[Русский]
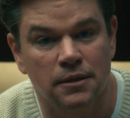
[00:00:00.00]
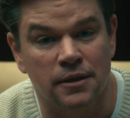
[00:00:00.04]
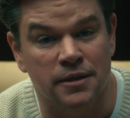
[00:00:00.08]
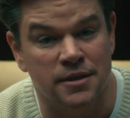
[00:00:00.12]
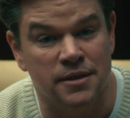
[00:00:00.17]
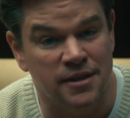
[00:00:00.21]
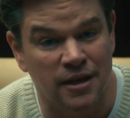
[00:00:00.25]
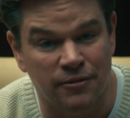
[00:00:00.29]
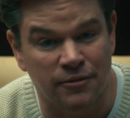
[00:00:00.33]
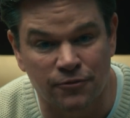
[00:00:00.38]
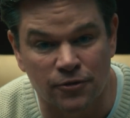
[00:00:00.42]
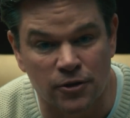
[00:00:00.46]

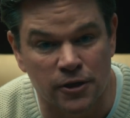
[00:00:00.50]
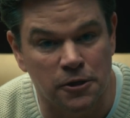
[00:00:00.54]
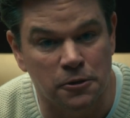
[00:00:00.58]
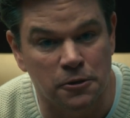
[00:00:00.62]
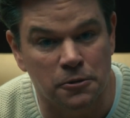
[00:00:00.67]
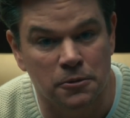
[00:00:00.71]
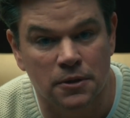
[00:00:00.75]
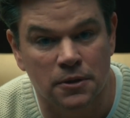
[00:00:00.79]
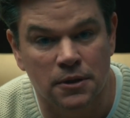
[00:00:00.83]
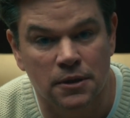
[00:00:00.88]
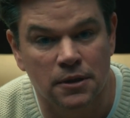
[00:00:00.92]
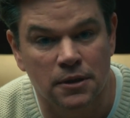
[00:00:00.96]
Кроме тебя.
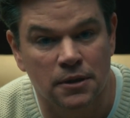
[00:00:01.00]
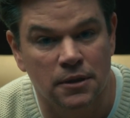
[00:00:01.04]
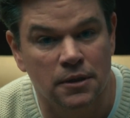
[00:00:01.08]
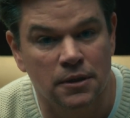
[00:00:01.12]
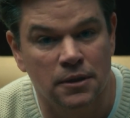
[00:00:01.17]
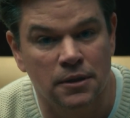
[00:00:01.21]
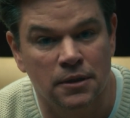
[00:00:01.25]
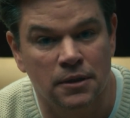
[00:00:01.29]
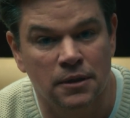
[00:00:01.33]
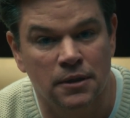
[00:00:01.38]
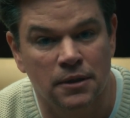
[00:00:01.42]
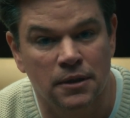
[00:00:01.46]

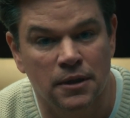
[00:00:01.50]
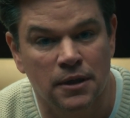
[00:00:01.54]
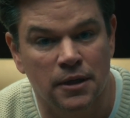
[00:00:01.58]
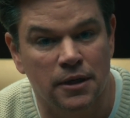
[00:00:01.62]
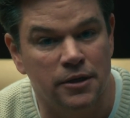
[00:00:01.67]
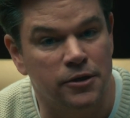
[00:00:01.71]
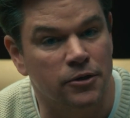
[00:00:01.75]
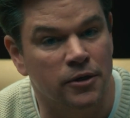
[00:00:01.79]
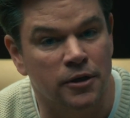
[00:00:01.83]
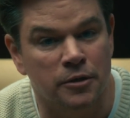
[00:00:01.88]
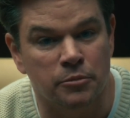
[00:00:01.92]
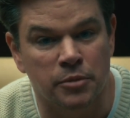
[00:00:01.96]

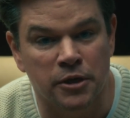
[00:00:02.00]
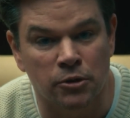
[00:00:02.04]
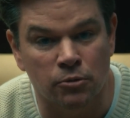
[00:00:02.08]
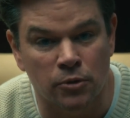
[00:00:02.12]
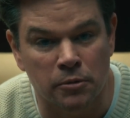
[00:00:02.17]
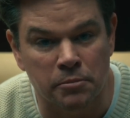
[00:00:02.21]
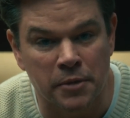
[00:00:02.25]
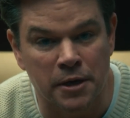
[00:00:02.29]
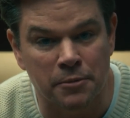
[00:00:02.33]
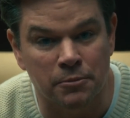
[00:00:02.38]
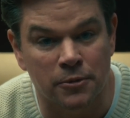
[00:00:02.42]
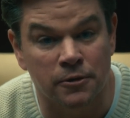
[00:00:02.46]
Тебя
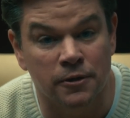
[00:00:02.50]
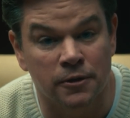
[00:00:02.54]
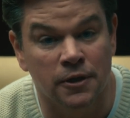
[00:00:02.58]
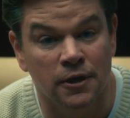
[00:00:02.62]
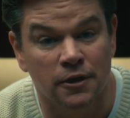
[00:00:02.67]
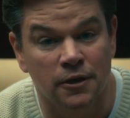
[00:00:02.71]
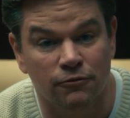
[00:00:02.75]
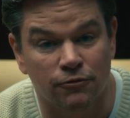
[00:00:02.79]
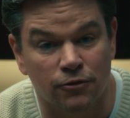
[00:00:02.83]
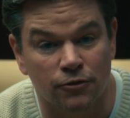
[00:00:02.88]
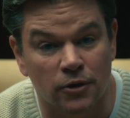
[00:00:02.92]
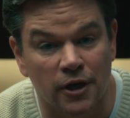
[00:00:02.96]
будут помнить
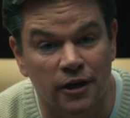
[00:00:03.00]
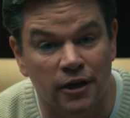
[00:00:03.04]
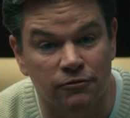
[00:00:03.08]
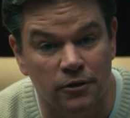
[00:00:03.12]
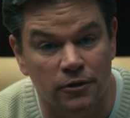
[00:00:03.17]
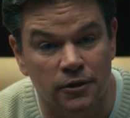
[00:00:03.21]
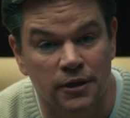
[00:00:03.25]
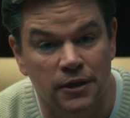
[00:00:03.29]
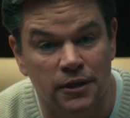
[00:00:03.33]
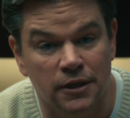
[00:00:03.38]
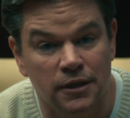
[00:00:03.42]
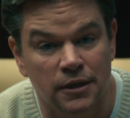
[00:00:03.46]
всегда.
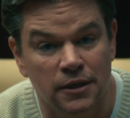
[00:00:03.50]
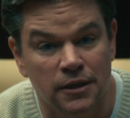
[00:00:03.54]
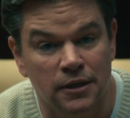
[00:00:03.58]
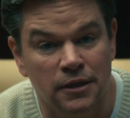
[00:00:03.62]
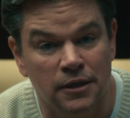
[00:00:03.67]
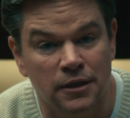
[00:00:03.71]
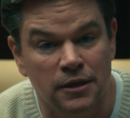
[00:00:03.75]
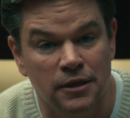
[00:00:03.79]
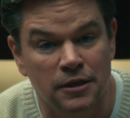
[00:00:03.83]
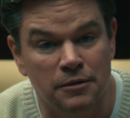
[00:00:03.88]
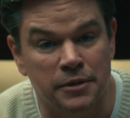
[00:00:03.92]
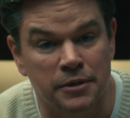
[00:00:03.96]

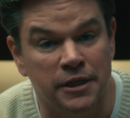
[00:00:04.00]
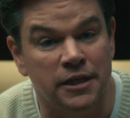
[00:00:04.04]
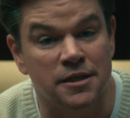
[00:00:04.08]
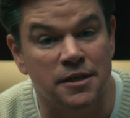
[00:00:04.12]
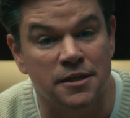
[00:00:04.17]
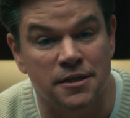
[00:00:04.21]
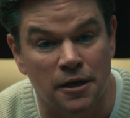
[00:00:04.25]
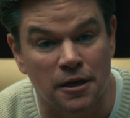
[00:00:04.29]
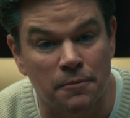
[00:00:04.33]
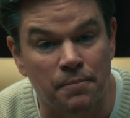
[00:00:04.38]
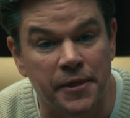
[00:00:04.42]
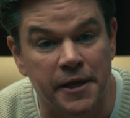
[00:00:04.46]
Ведь
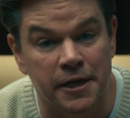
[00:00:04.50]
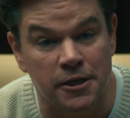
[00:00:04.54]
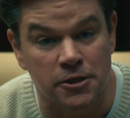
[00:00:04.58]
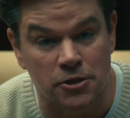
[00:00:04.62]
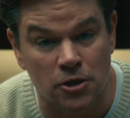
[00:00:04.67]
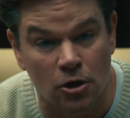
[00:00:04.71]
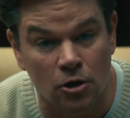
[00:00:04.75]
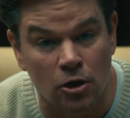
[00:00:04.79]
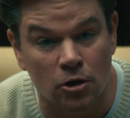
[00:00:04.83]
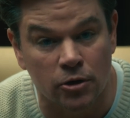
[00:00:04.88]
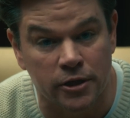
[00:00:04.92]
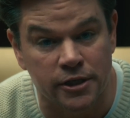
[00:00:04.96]
некоторые
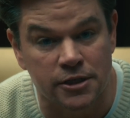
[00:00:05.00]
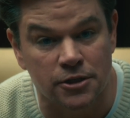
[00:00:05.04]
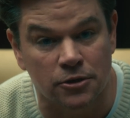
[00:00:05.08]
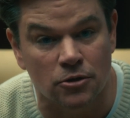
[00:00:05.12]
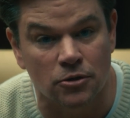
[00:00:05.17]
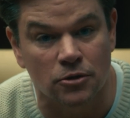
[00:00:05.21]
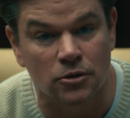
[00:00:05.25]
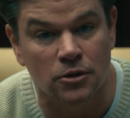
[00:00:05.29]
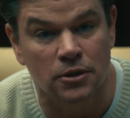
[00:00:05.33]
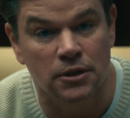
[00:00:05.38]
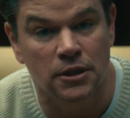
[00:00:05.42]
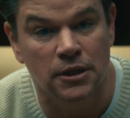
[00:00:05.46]
люди
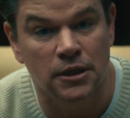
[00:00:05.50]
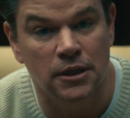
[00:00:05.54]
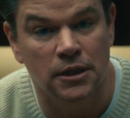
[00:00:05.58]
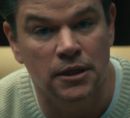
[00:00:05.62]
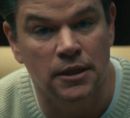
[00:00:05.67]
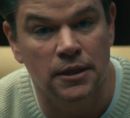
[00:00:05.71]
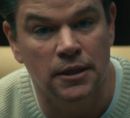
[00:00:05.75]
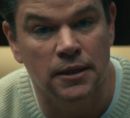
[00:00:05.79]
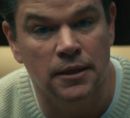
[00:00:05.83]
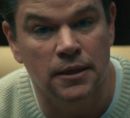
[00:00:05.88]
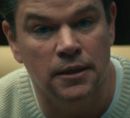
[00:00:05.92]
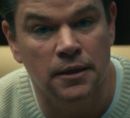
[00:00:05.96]
бессмертны.
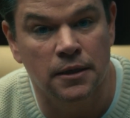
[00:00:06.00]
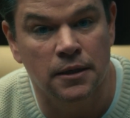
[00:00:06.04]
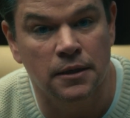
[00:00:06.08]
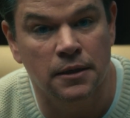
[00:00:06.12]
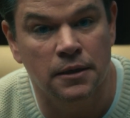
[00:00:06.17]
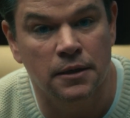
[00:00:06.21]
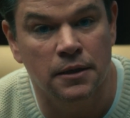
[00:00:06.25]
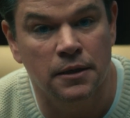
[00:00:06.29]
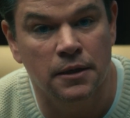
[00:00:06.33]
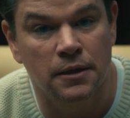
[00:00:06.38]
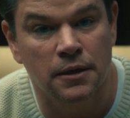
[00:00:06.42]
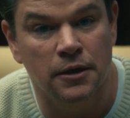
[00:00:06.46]

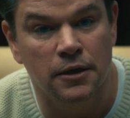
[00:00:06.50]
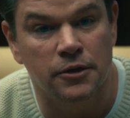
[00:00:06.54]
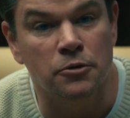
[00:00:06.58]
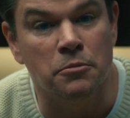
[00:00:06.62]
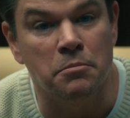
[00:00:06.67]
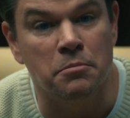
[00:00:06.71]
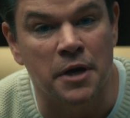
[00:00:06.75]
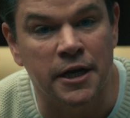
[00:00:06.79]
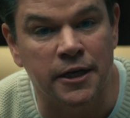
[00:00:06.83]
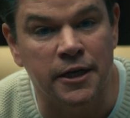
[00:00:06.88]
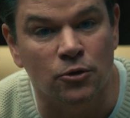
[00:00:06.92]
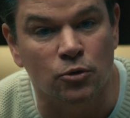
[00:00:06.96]
Ты
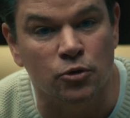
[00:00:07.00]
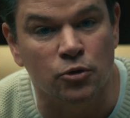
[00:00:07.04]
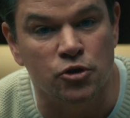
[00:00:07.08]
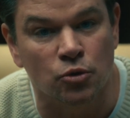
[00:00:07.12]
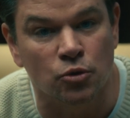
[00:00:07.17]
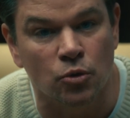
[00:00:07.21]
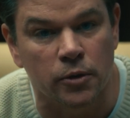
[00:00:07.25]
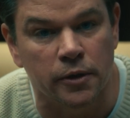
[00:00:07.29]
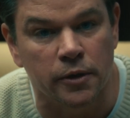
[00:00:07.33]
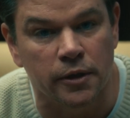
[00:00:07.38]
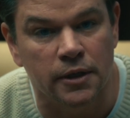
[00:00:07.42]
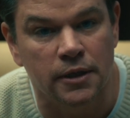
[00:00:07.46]
Майкл
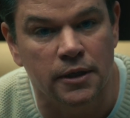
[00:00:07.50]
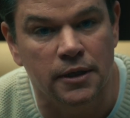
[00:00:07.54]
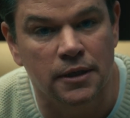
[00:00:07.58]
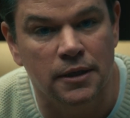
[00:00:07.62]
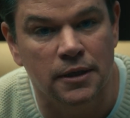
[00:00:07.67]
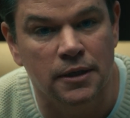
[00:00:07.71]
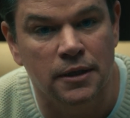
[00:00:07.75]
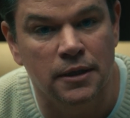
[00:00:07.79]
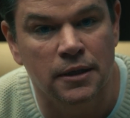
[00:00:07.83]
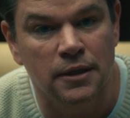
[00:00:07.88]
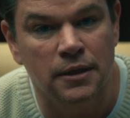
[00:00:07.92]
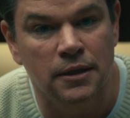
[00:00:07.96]
Джордан.
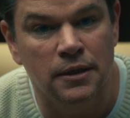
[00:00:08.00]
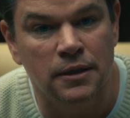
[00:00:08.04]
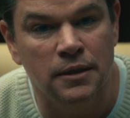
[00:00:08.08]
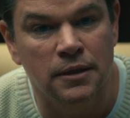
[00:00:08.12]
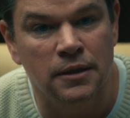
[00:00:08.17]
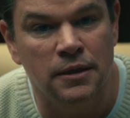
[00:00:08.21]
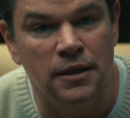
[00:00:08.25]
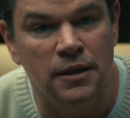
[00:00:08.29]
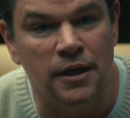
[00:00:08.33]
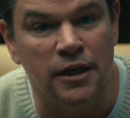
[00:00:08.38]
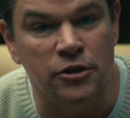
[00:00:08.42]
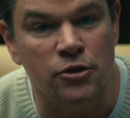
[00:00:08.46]

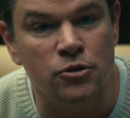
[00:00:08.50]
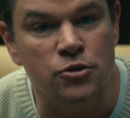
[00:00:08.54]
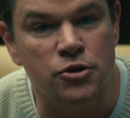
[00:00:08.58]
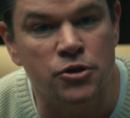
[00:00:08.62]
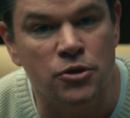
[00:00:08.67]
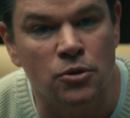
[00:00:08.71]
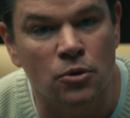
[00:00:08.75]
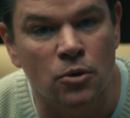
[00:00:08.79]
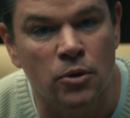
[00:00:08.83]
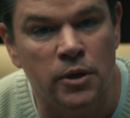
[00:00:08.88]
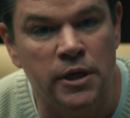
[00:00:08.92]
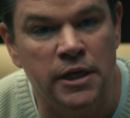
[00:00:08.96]
И
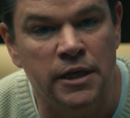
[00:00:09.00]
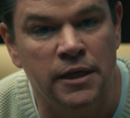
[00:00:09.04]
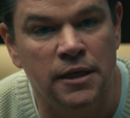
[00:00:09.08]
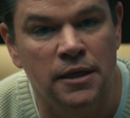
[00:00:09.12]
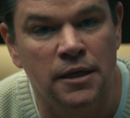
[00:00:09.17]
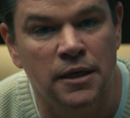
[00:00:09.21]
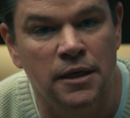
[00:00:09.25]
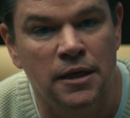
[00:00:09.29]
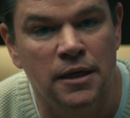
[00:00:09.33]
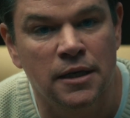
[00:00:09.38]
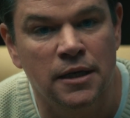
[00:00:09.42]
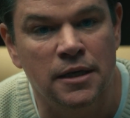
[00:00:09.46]
твоя
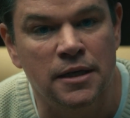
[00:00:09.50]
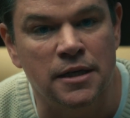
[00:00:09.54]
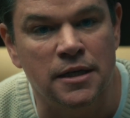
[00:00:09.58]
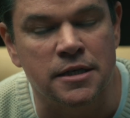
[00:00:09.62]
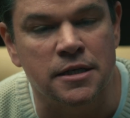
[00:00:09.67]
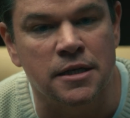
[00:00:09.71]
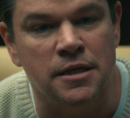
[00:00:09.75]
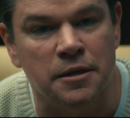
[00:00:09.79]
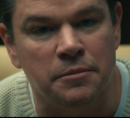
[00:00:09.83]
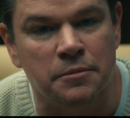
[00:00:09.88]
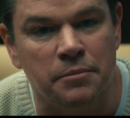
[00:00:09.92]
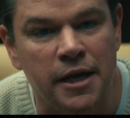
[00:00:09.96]
история
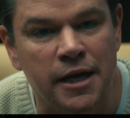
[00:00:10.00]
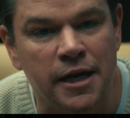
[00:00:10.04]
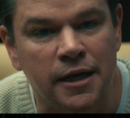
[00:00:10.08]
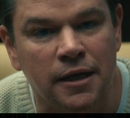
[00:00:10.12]
дарит